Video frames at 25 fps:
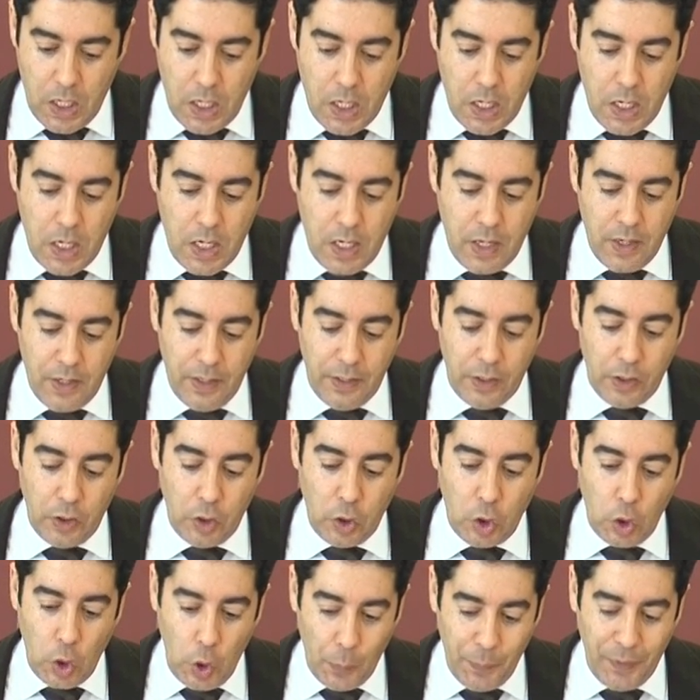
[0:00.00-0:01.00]
Y
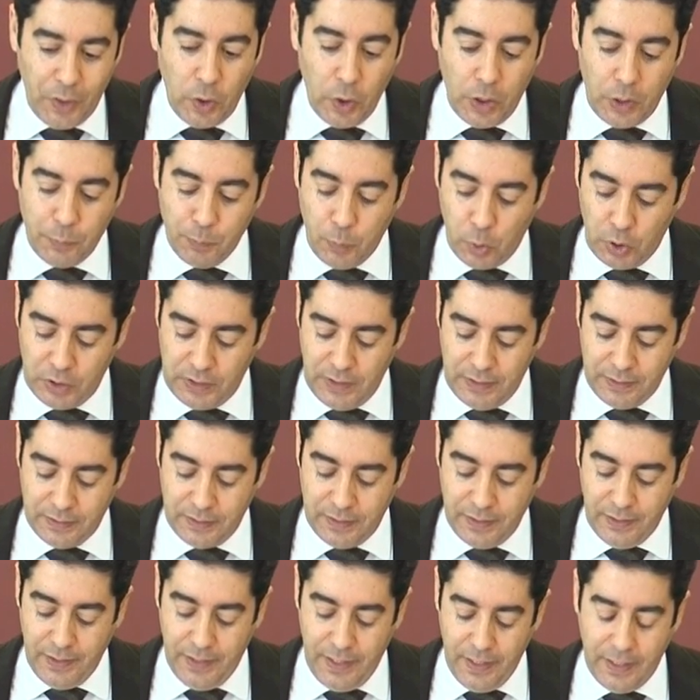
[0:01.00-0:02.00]
no menos
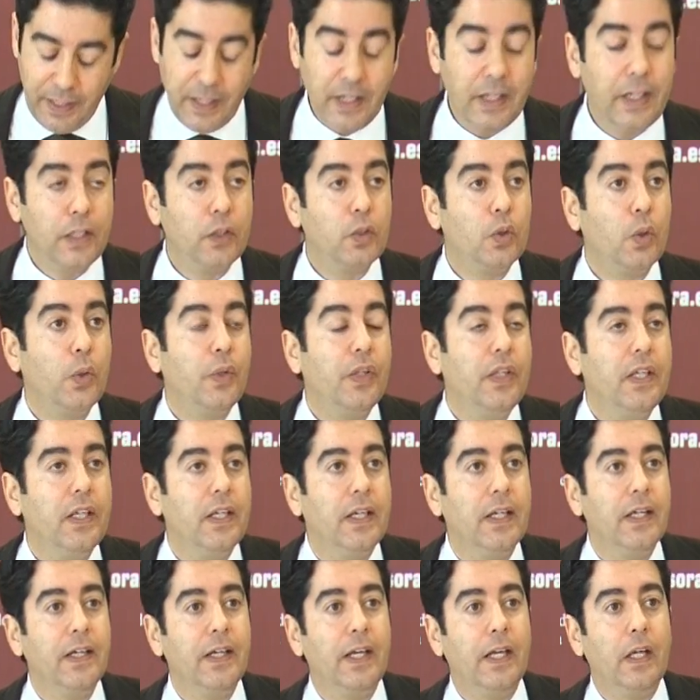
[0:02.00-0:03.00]
importante, es que en estos
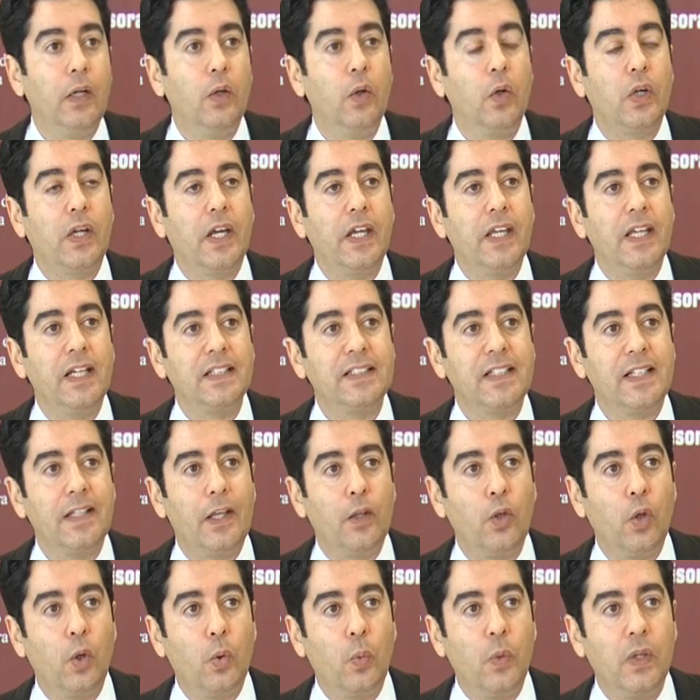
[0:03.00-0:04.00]
días en los que ya se ha
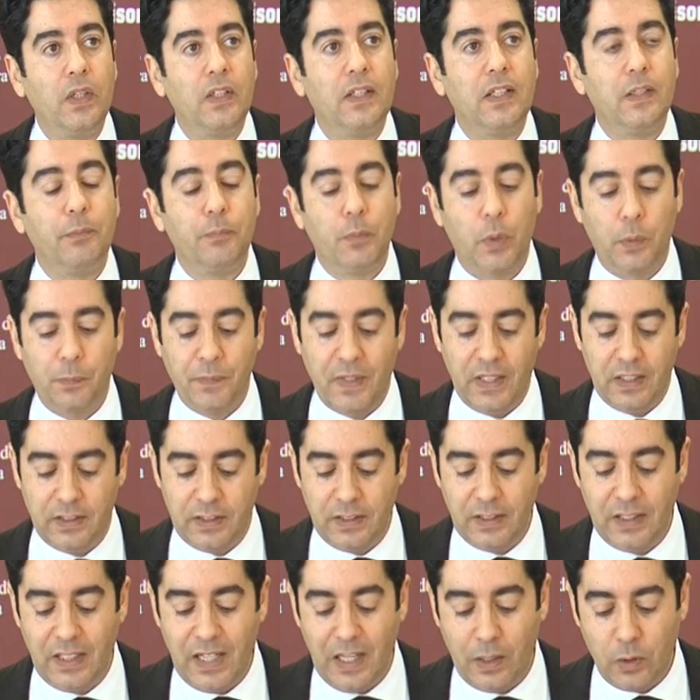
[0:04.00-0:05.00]
dado cuenta por
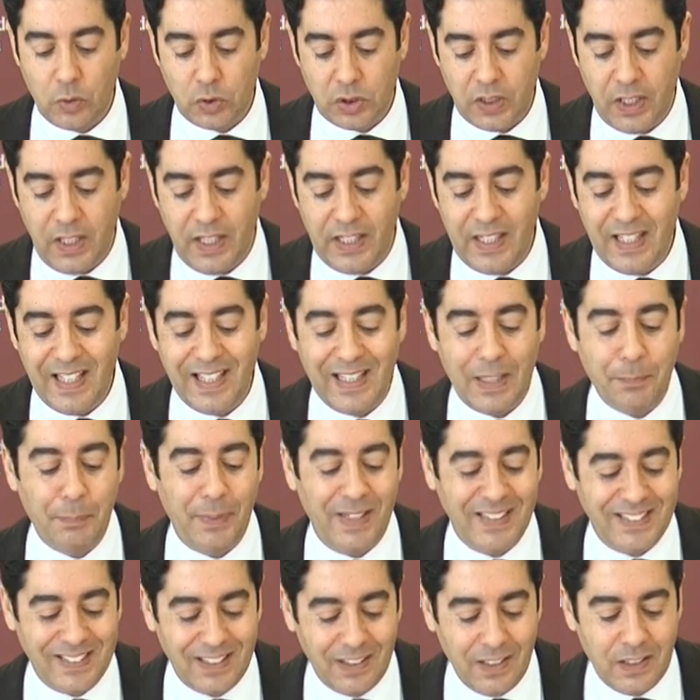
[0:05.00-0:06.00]
parte de la Consejería de
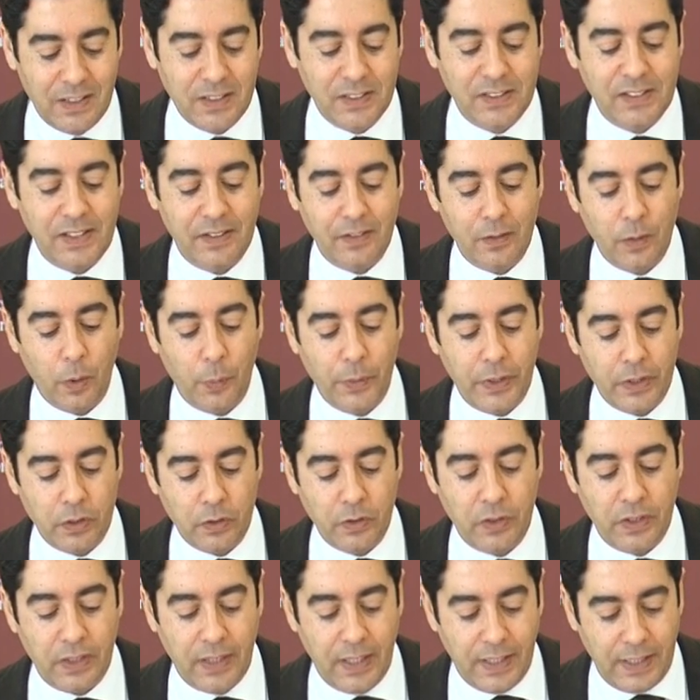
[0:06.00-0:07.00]
Presidencia del
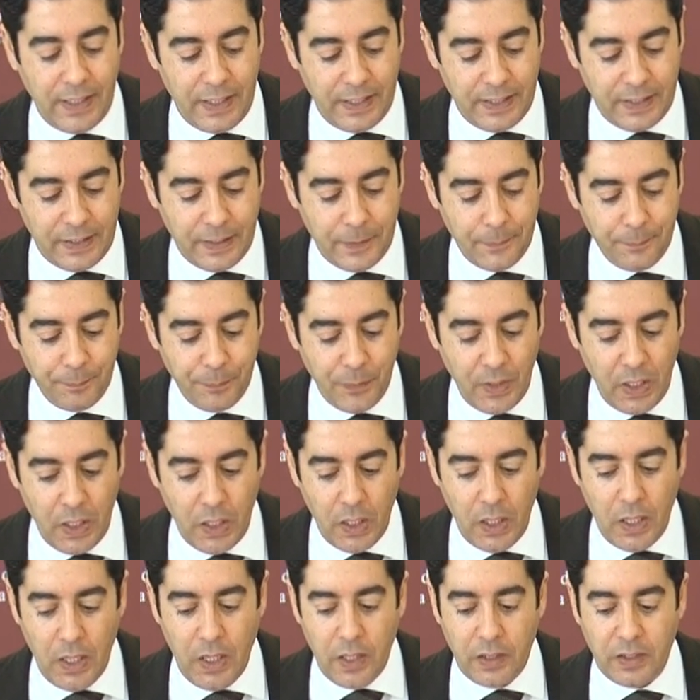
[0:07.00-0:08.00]
Gobierno de Canarias
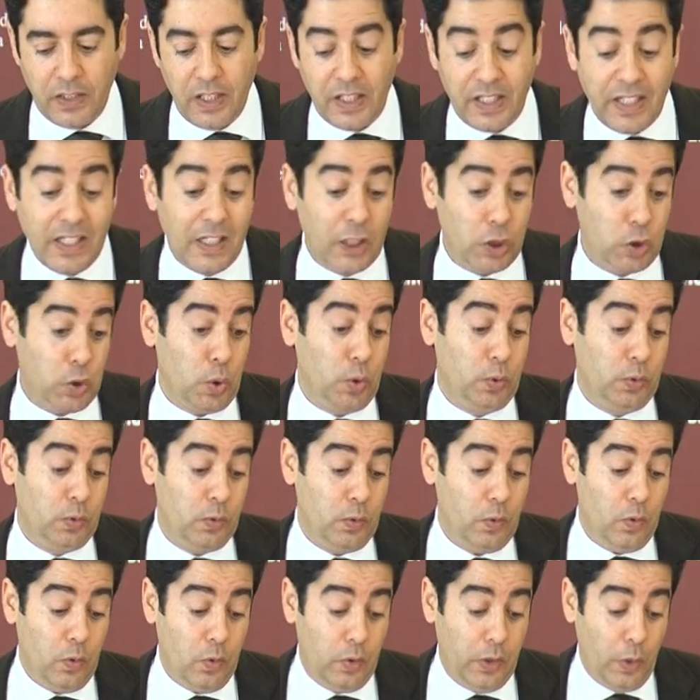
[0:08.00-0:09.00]
de quiénes son
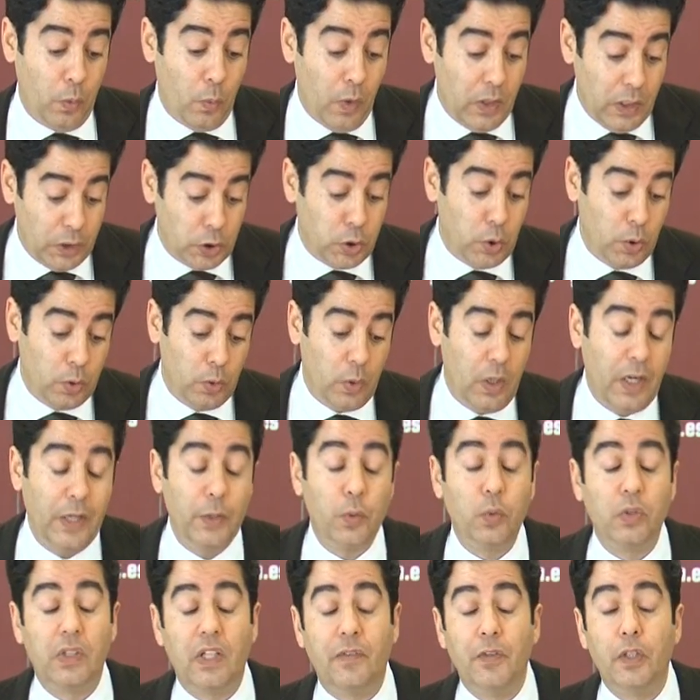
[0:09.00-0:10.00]
o de cuáles son los
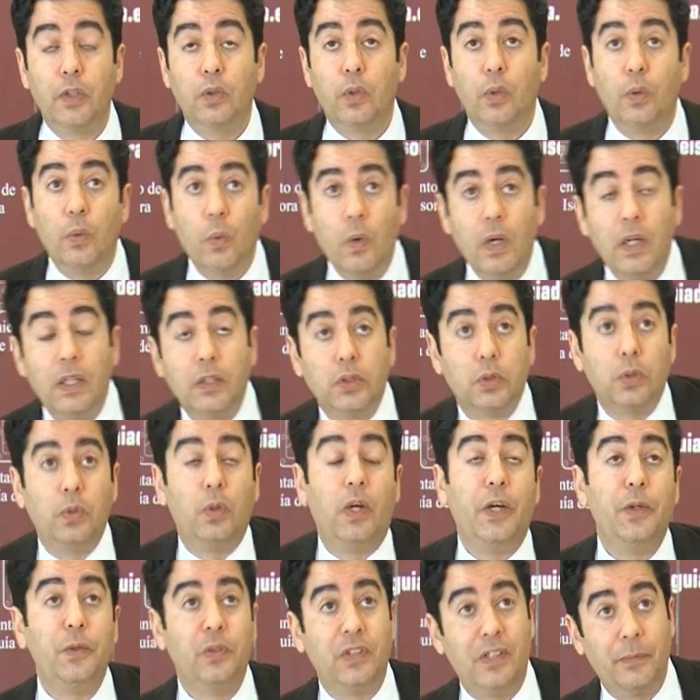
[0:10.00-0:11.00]
ayuntamientos, cuáles son
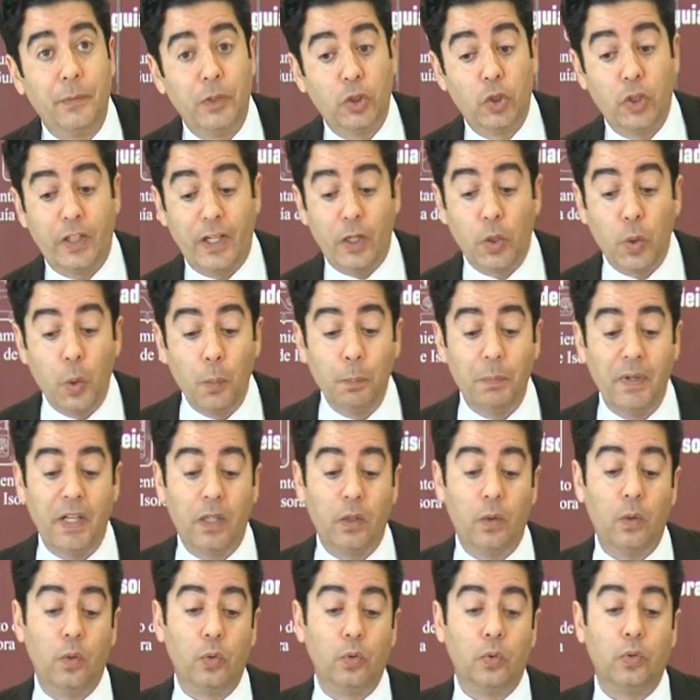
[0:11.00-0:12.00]
los ayuntamientos que
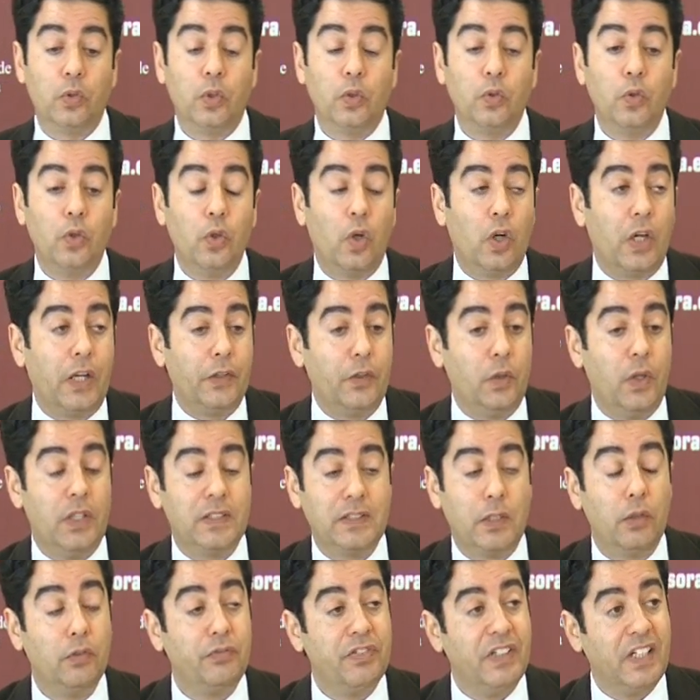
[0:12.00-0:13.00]
cumplen con todos los ratios de
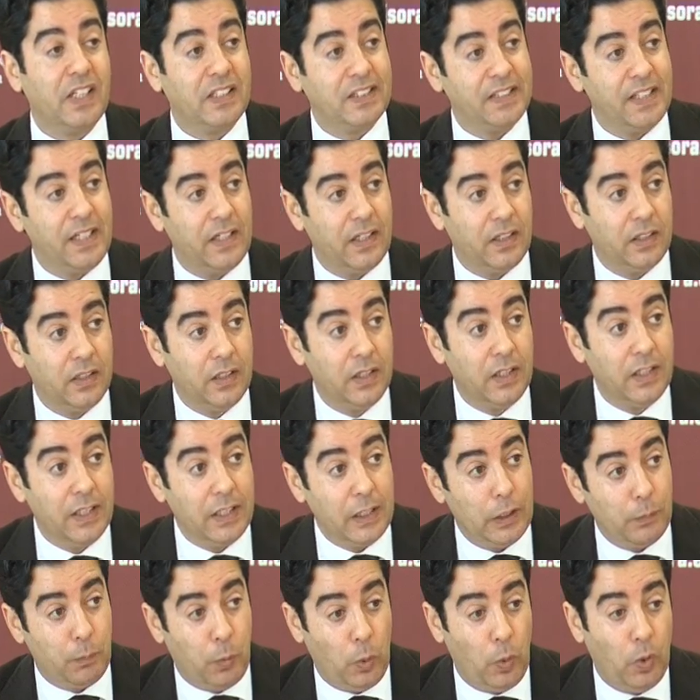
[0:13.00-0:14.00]
salud financiera
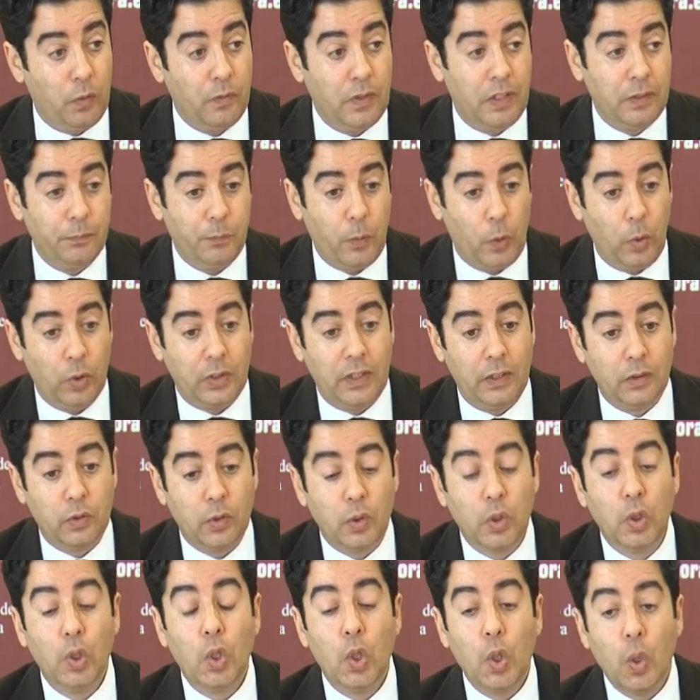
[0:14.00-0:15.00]
y por lo,
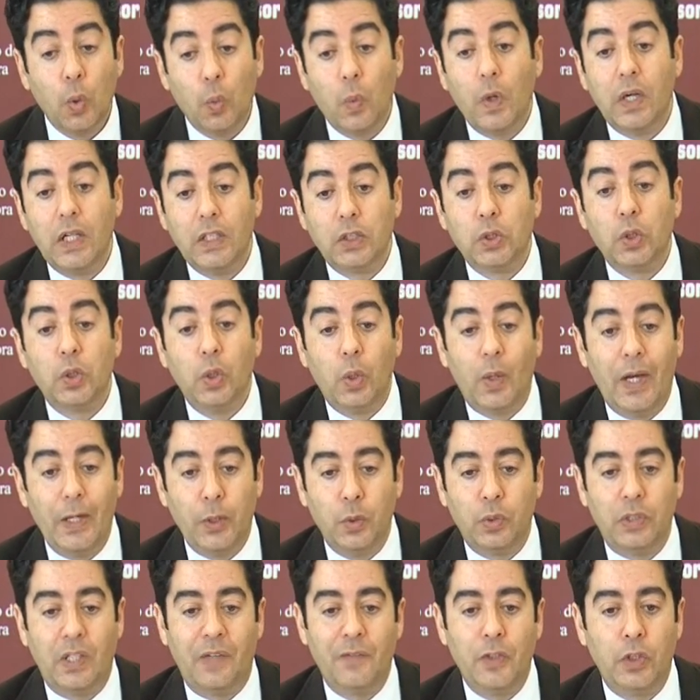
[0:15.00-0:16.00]
tanto, cuáles son los
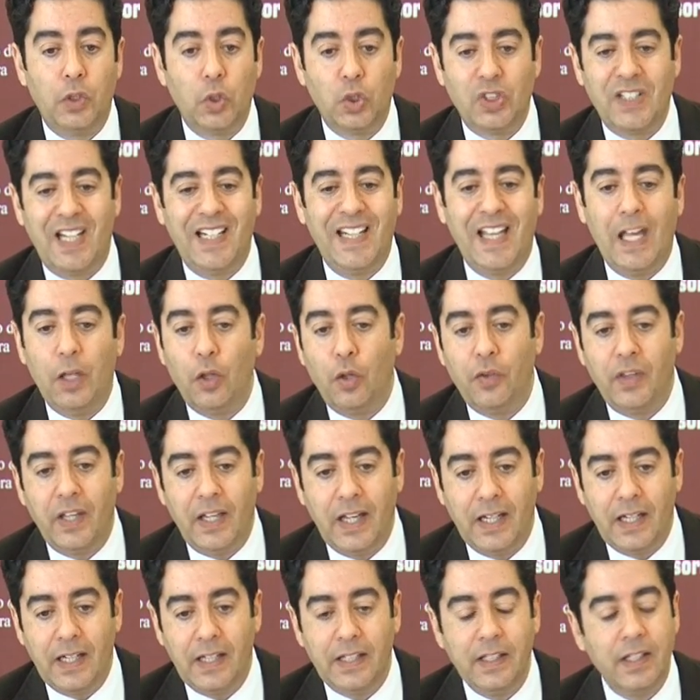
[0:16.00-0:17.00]
ayuntamientos saneados de
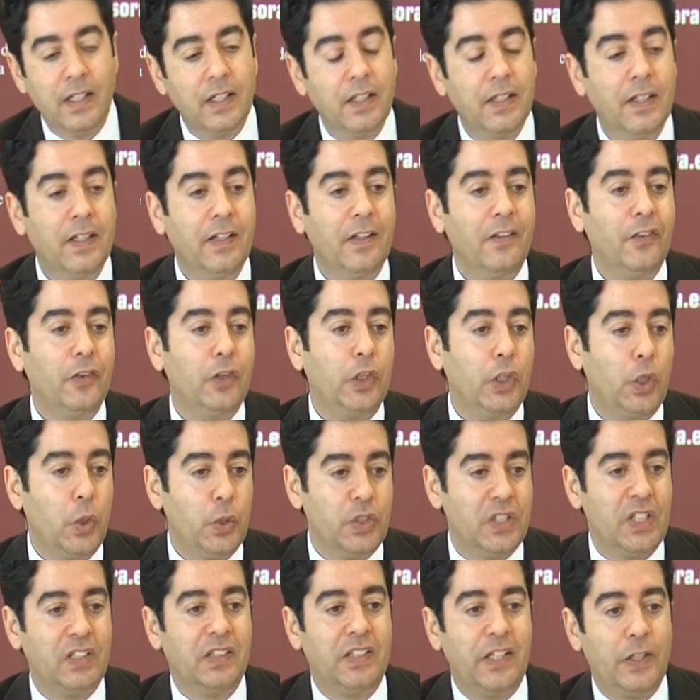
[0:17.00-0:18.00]
Canarias, de
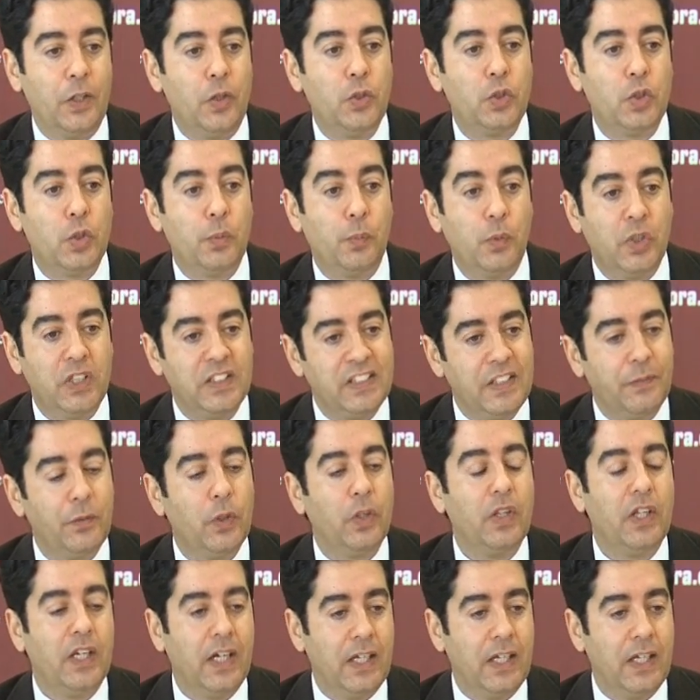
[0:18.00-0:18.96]
88 municipios de